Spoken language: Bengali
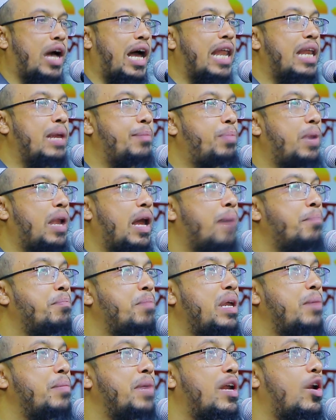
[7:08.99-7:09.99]
আলিফলাম
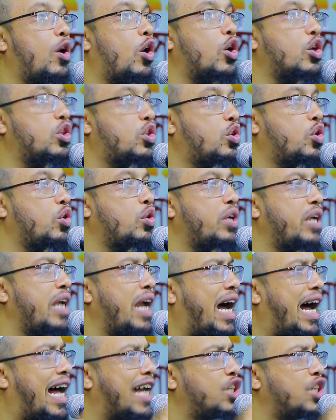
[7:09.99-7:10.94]
মিমের অর্থ কি